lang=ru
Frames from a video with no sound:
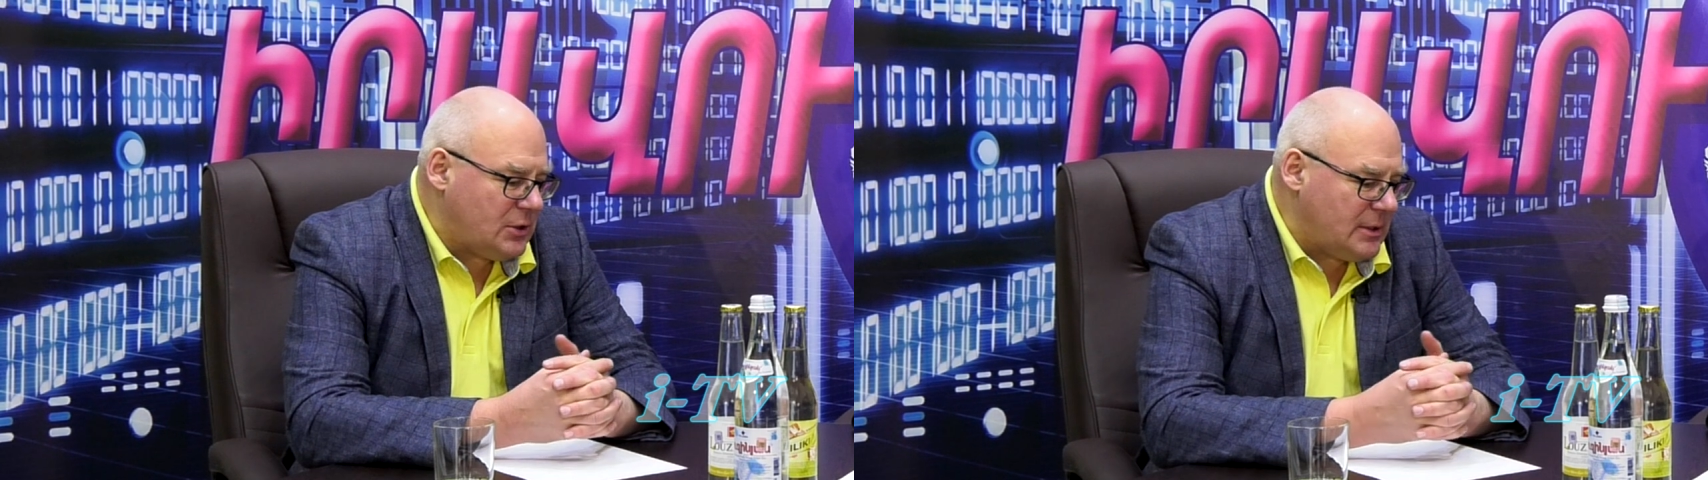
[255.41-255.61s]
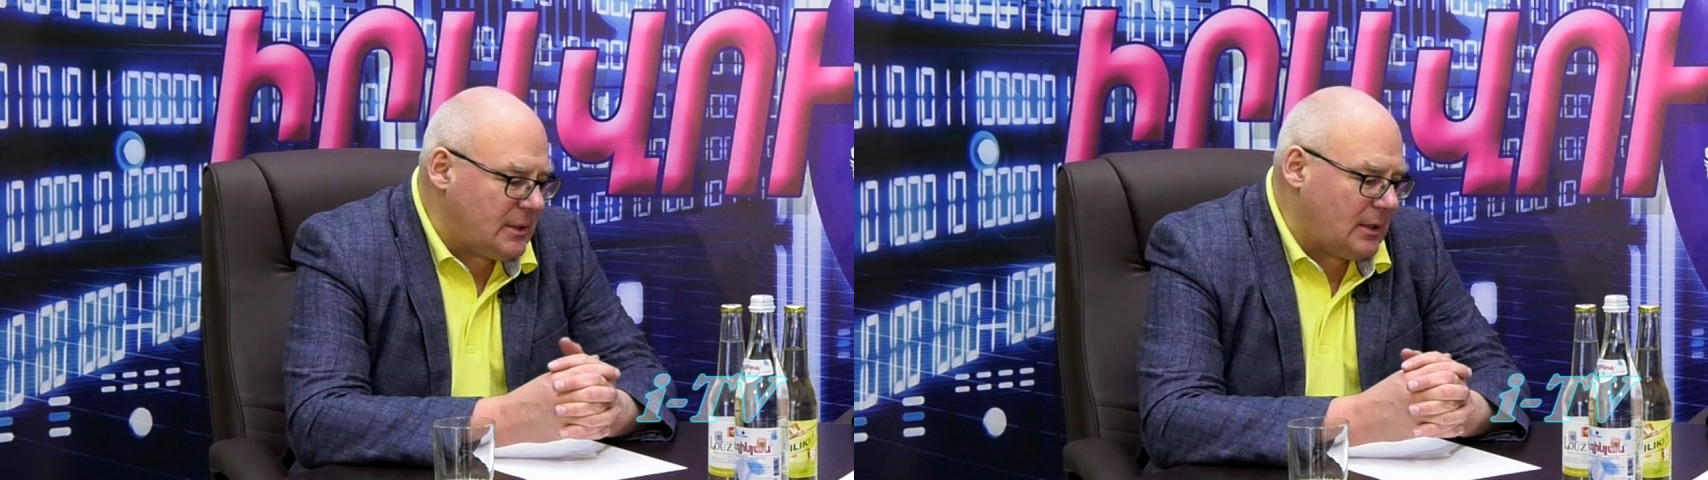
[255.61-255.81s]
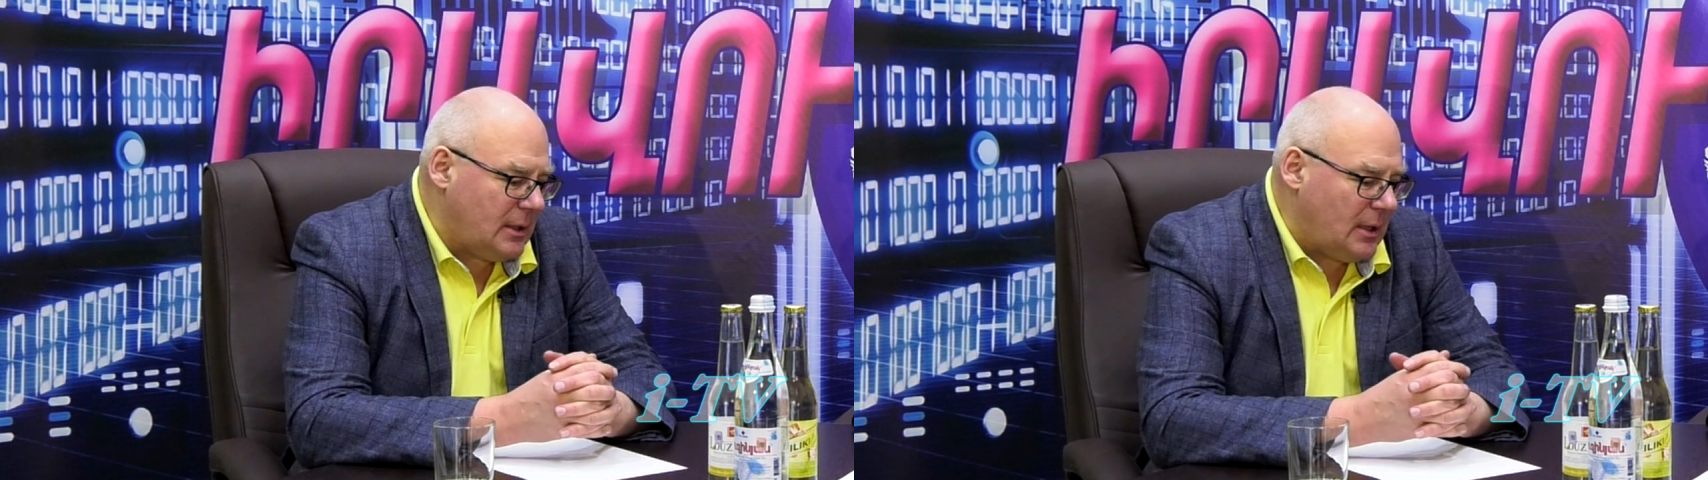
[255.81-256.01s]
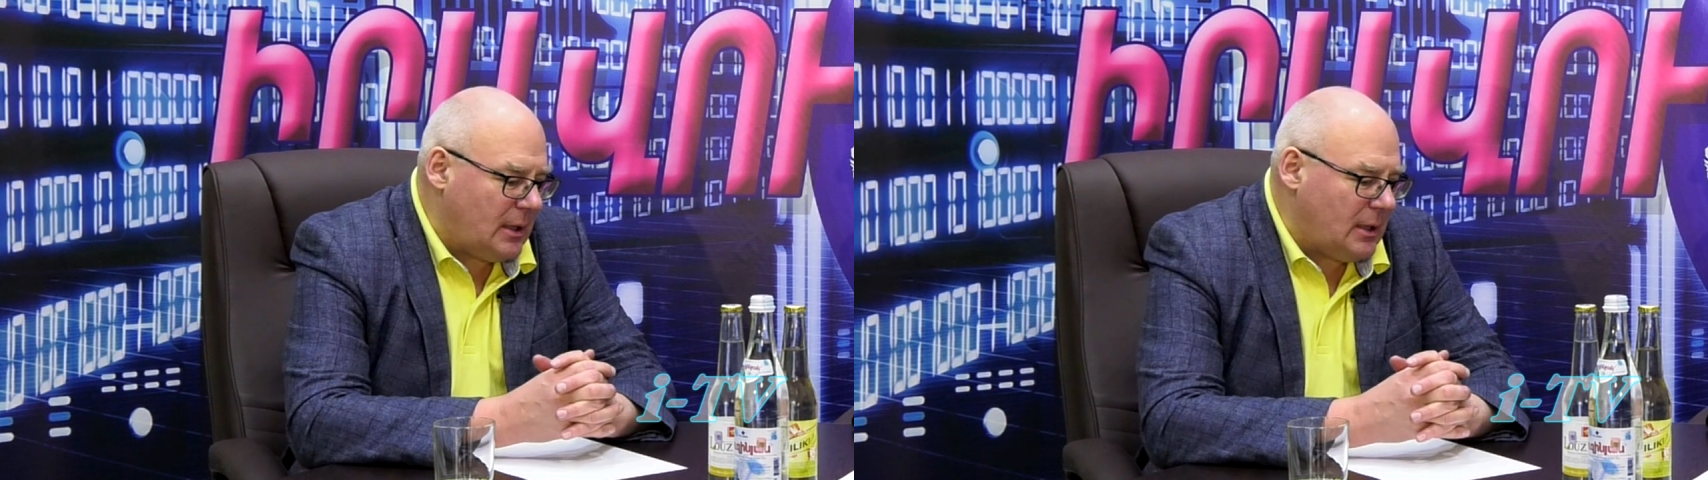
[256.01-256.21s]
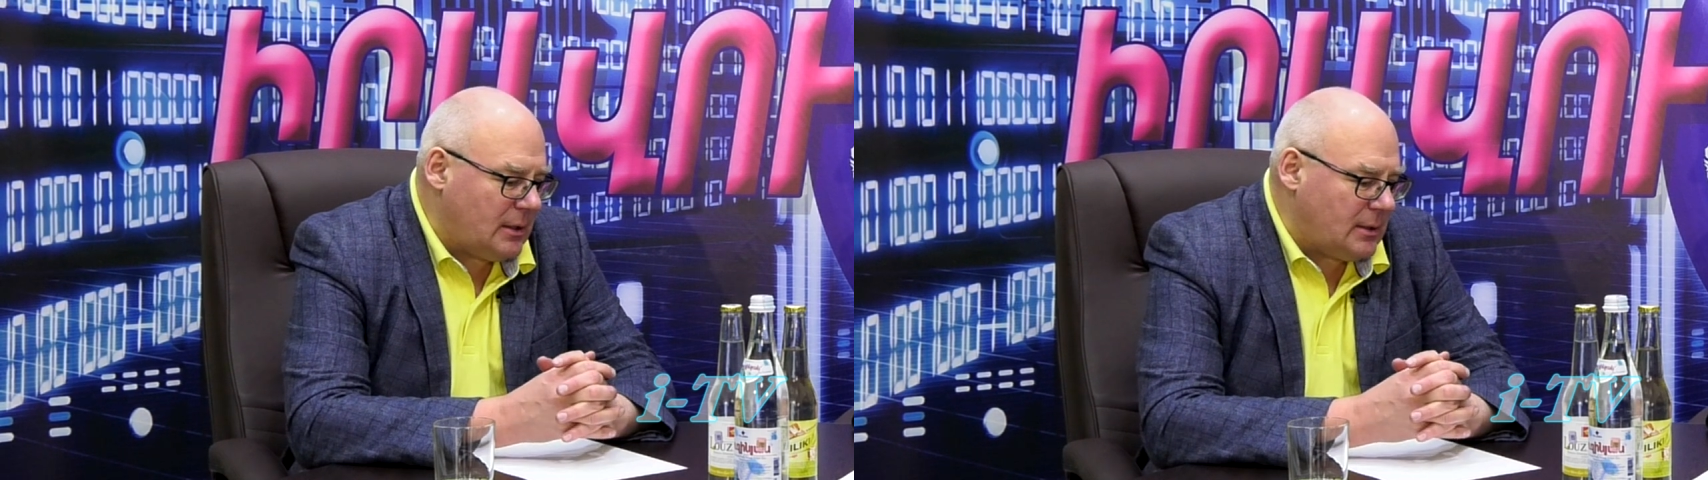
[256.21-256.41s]
чисто
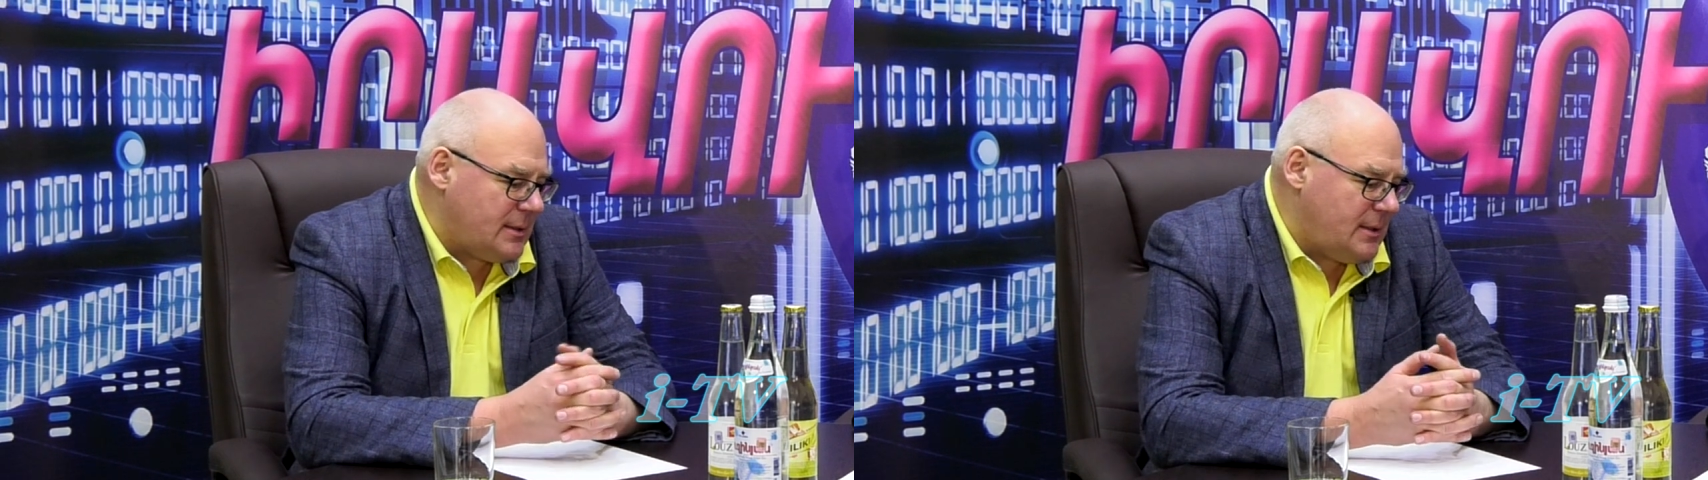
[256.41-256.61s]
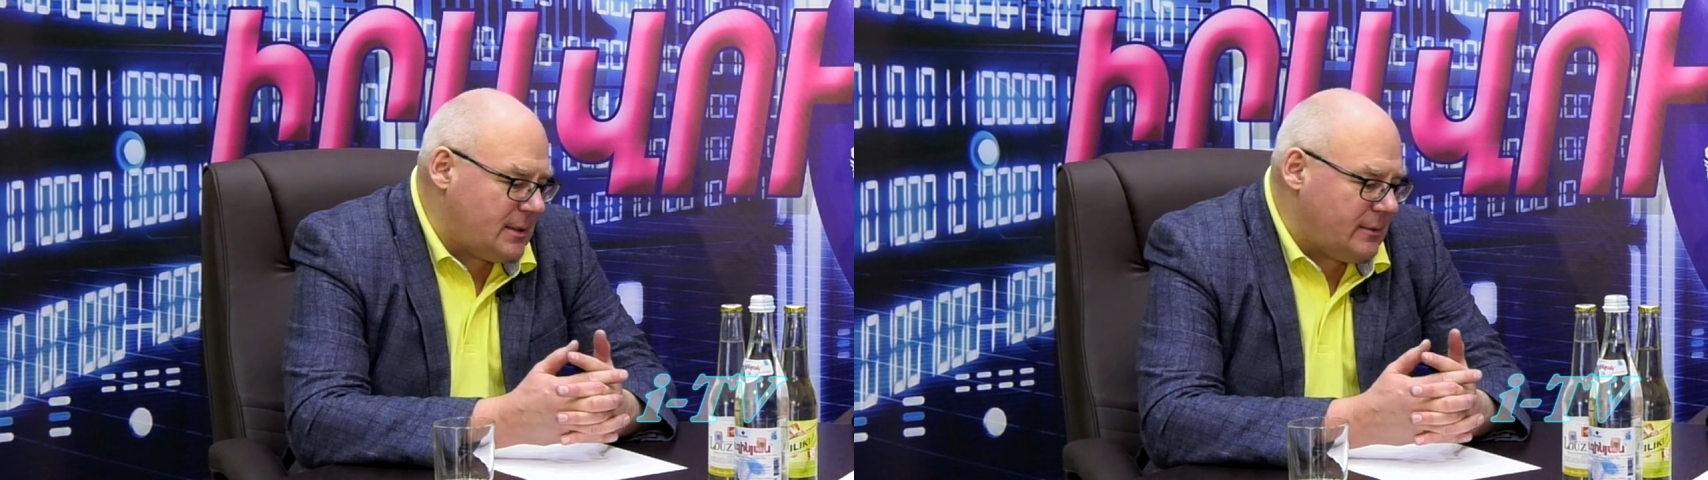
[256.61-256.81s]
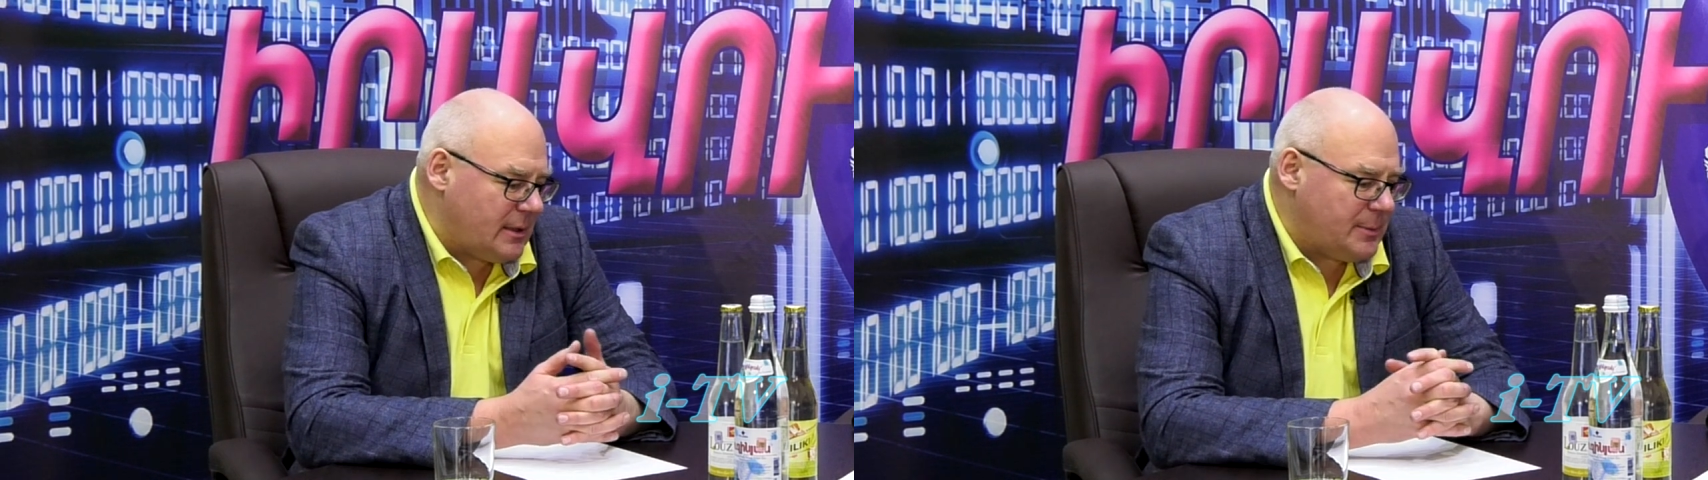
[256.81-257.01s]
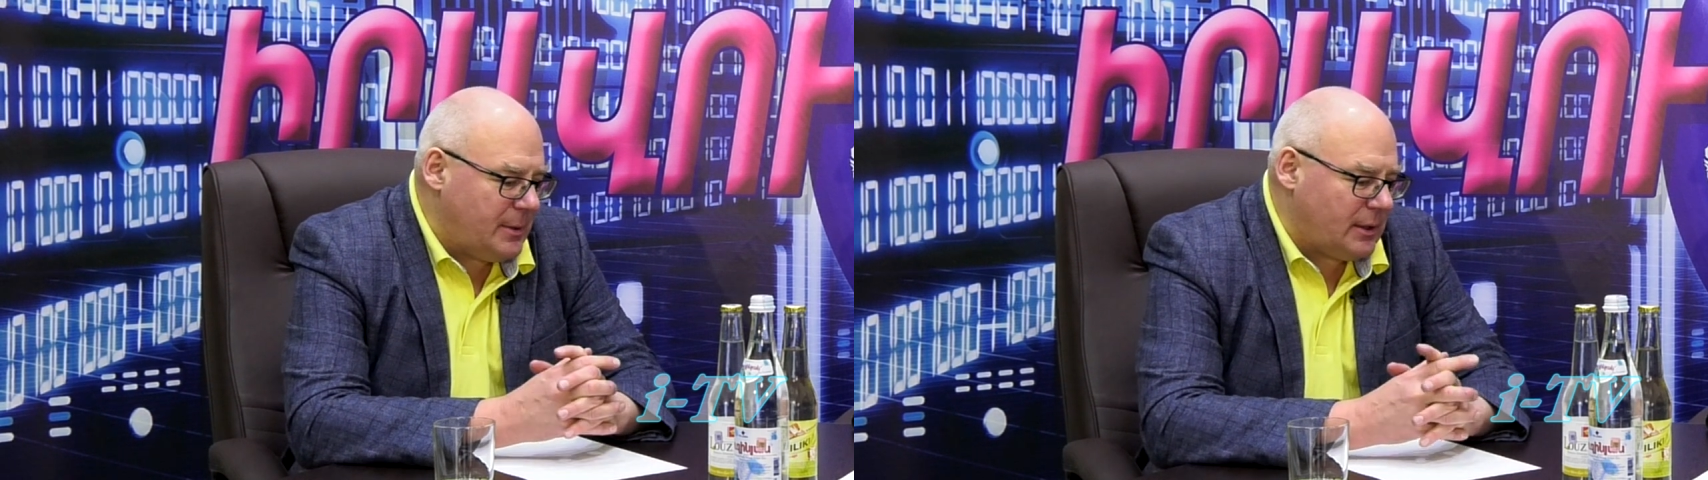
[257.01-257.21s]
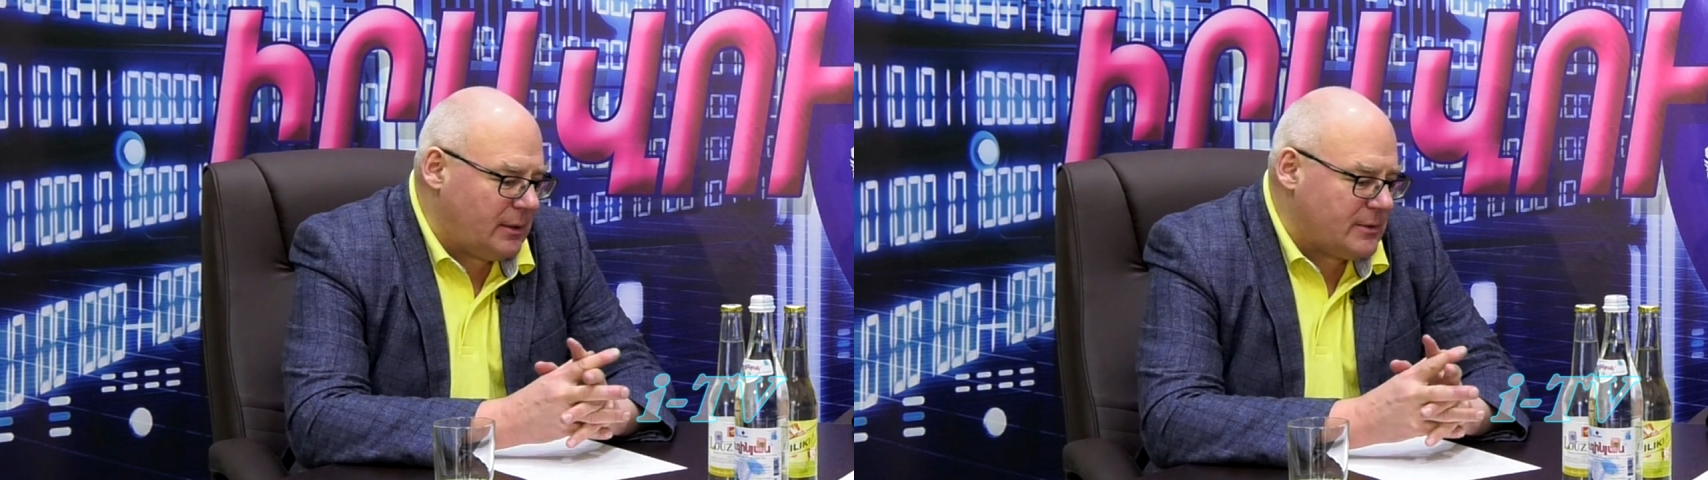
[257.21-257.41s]
для российского экспертного